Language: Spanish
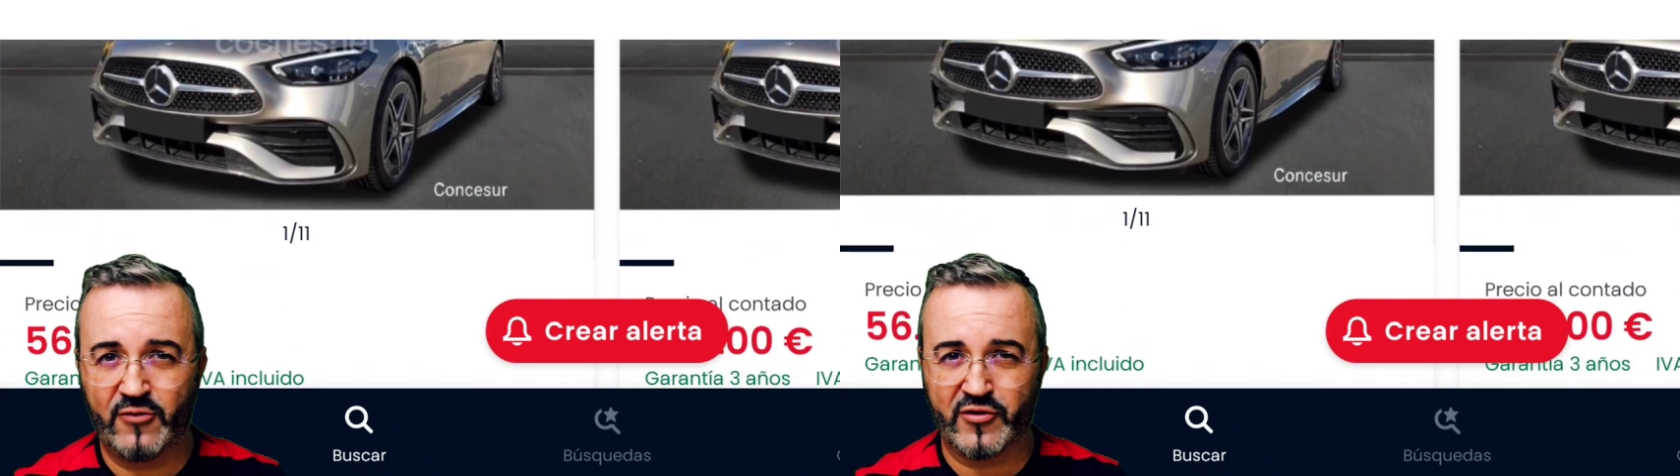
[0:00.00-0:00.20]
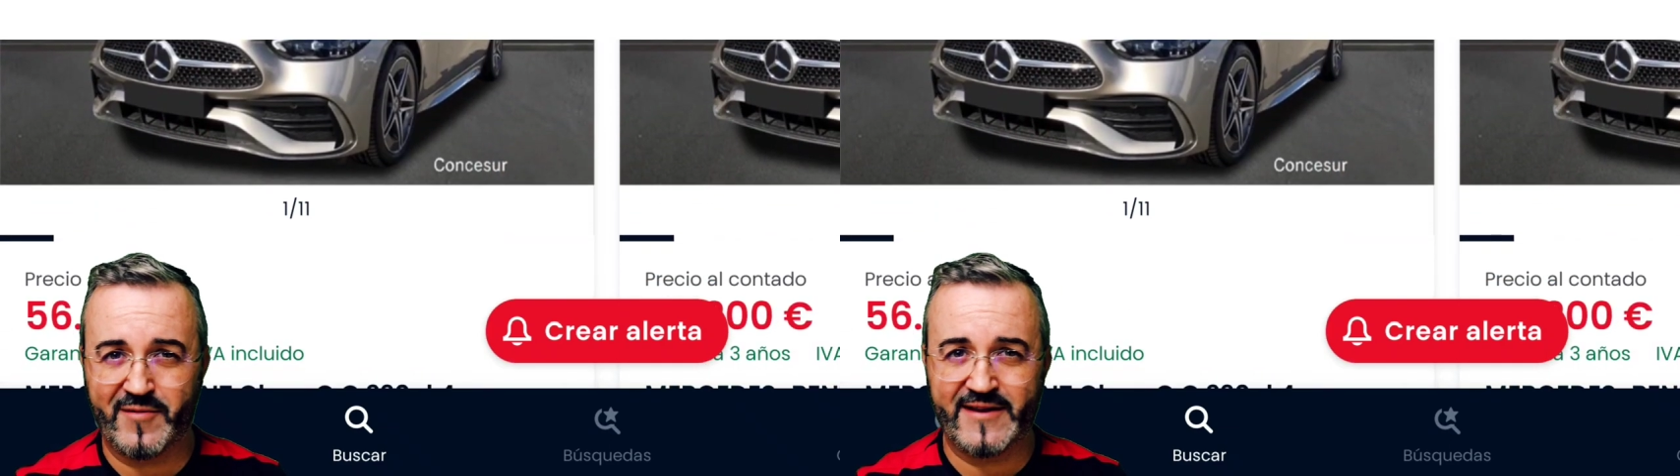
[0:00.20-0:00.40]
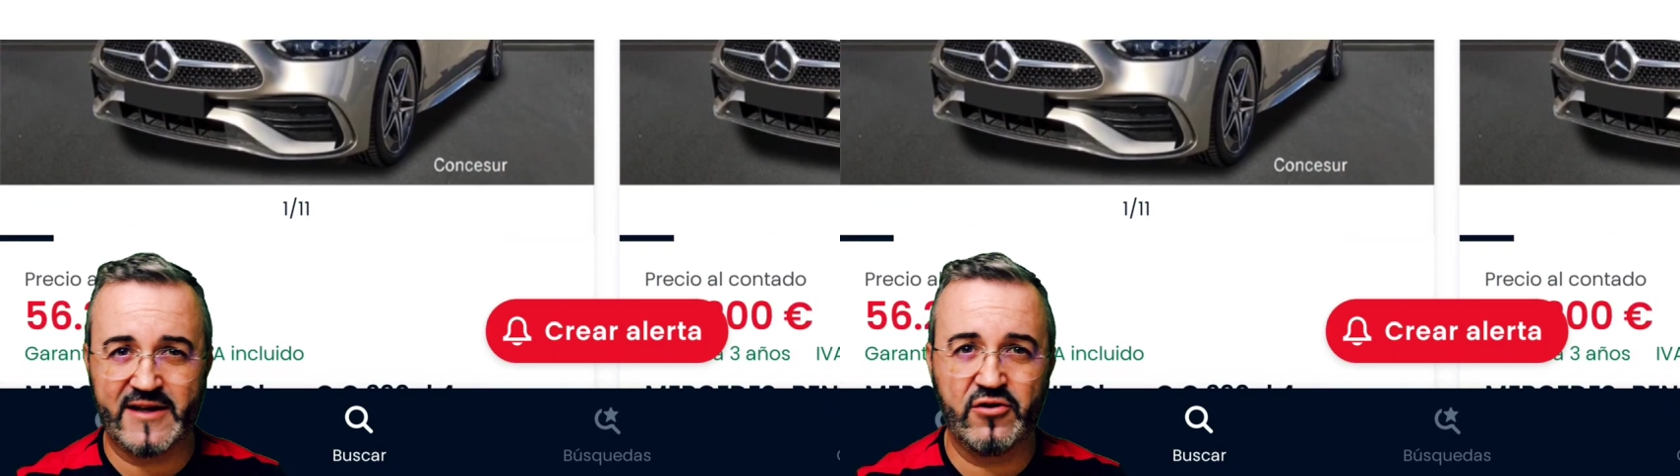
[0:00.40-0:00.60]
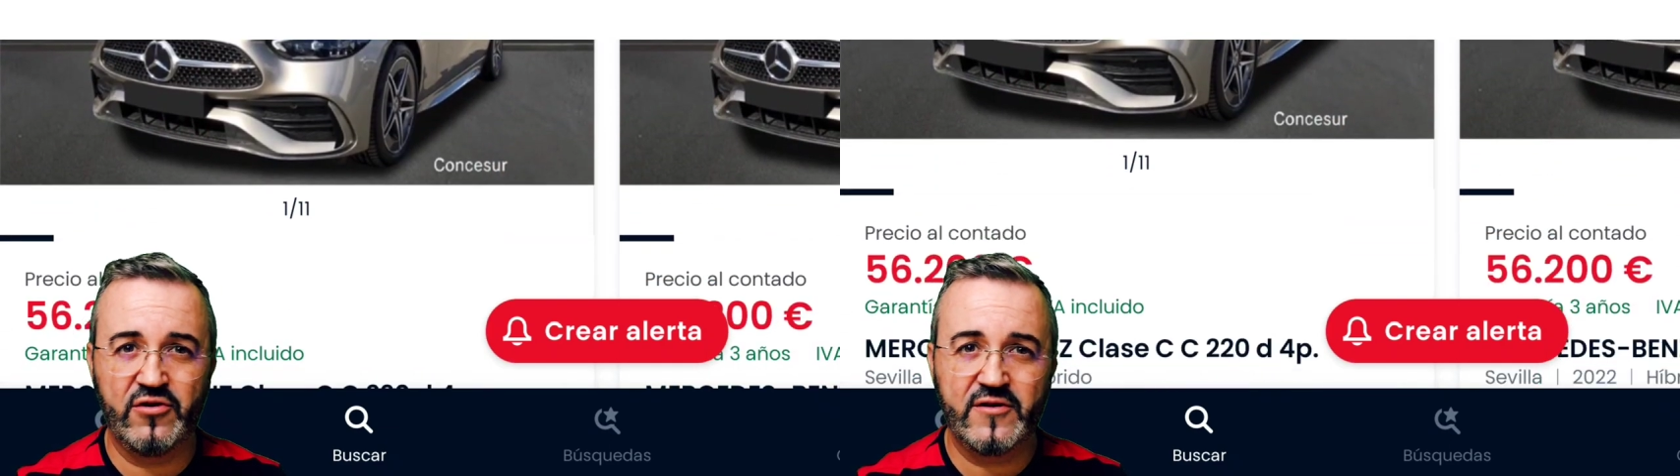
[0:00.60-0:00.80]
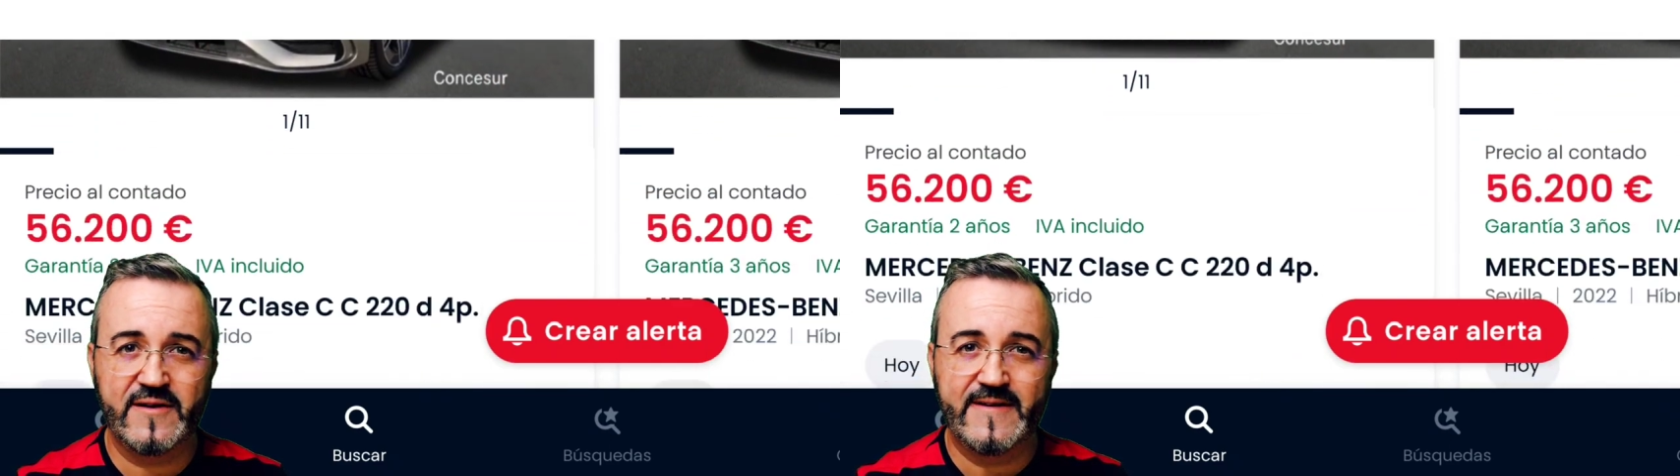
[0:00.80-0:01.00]

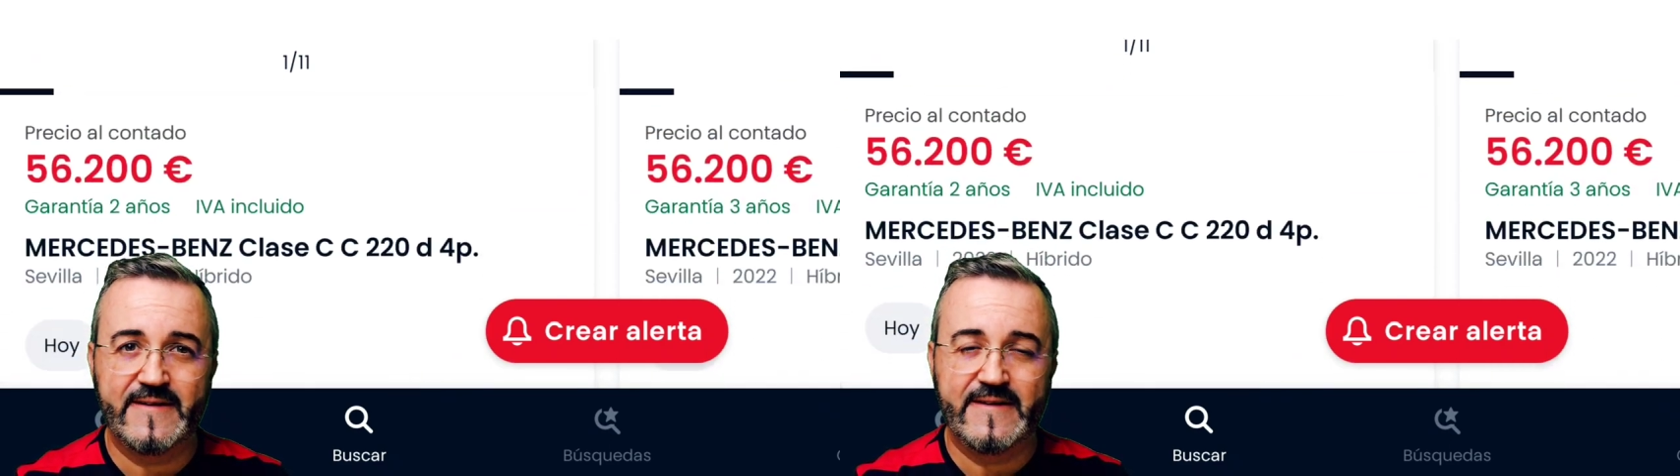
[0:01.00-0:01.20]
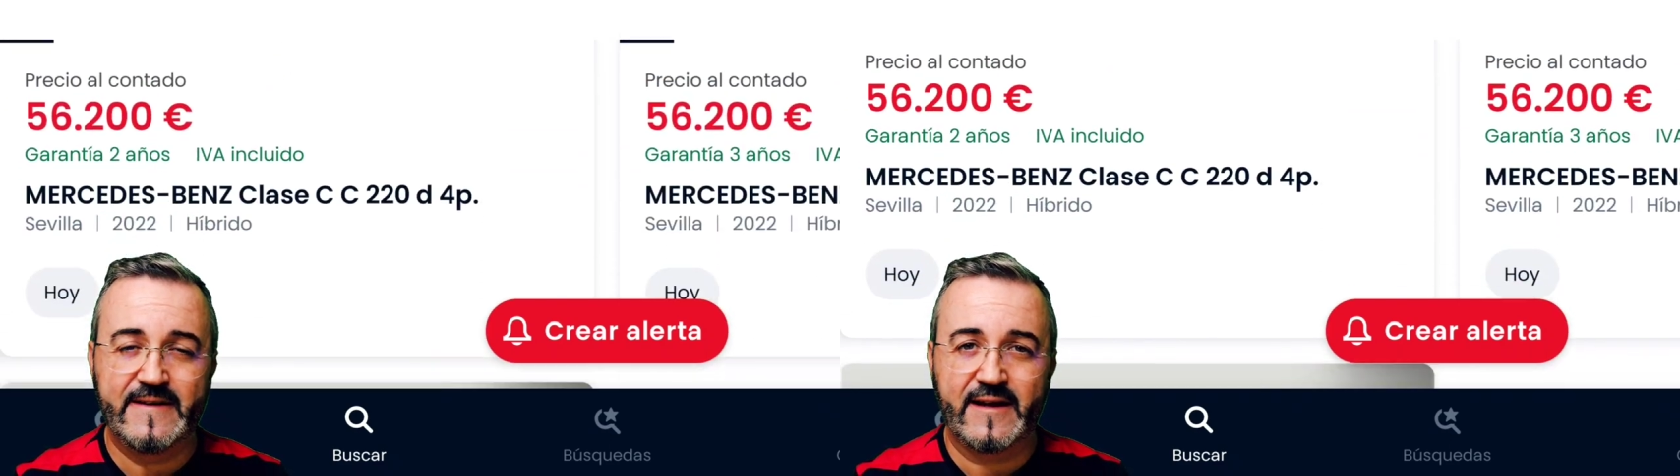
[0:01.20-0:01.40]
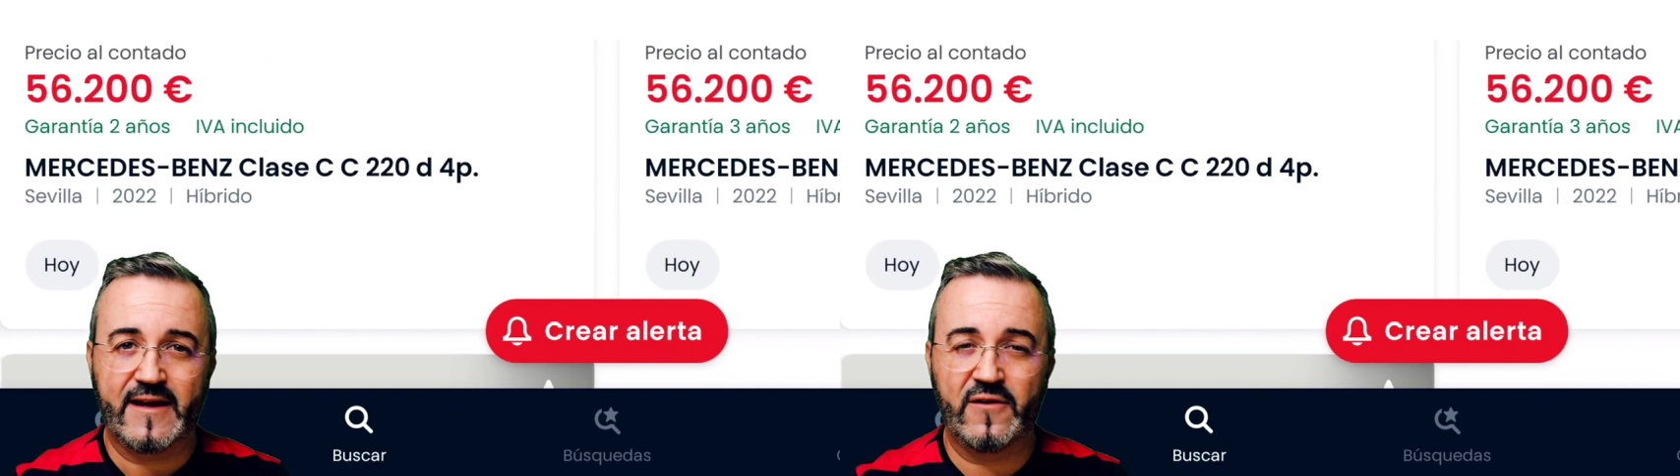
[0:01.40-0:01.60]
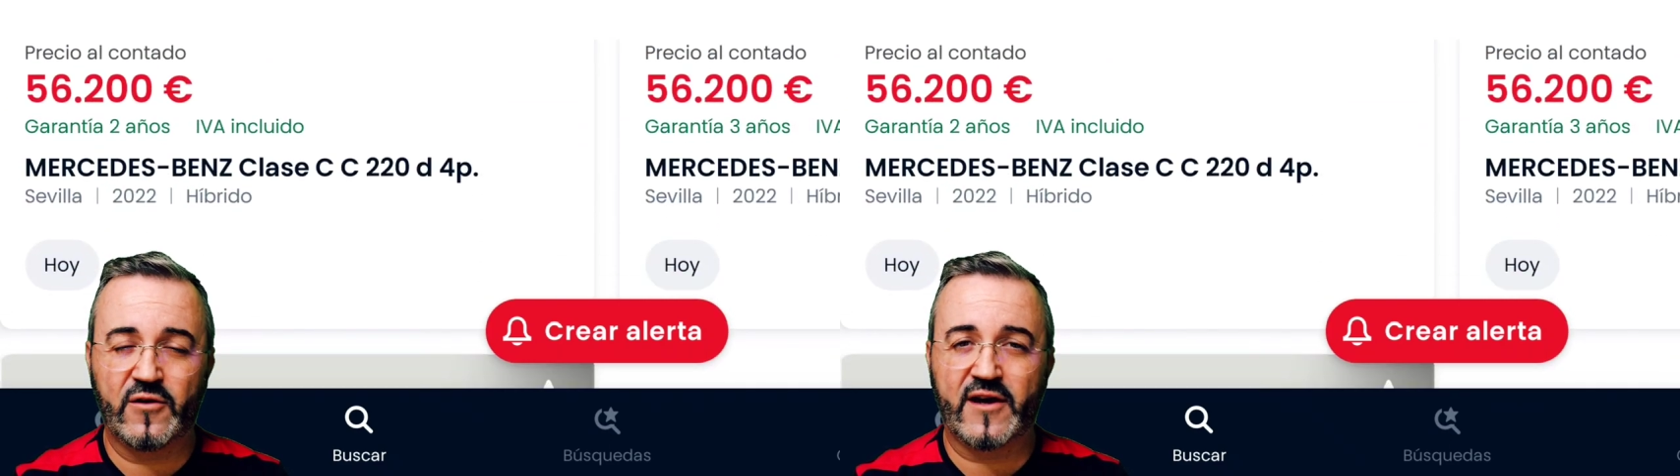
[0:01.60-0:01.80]
automático y